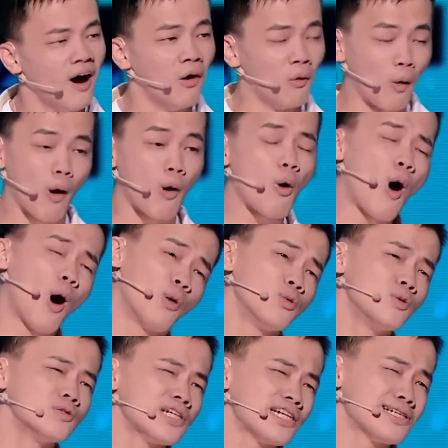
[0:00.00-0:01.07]
我恍
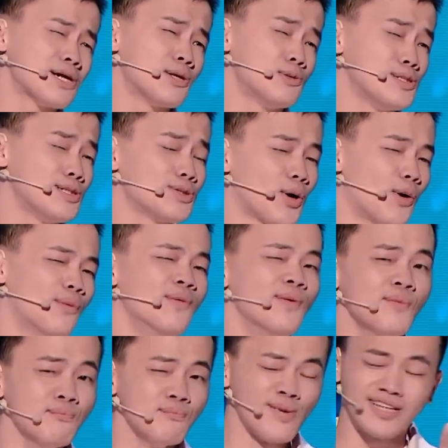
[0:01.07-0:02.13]
惚间有一种
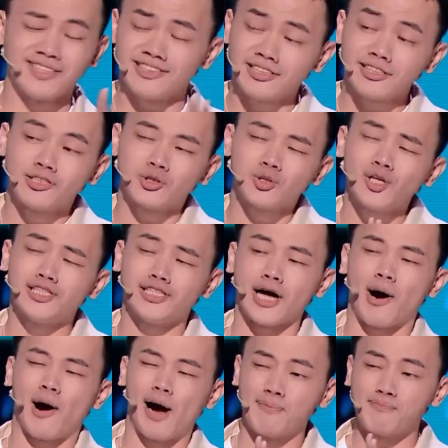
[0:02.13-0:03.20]
被四岁
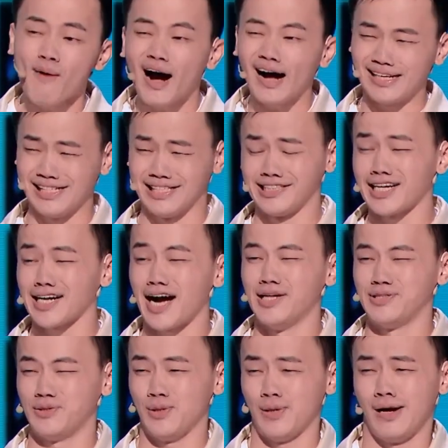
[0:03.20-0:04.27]
小孩霸凌的
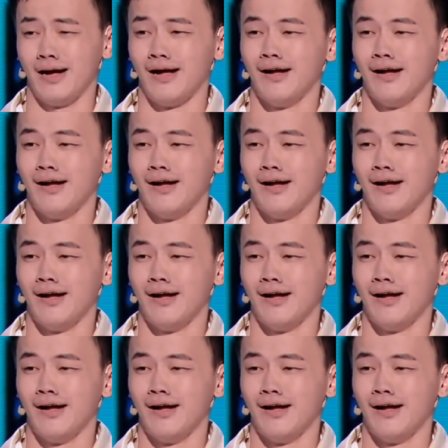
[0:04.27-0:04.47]
感觉。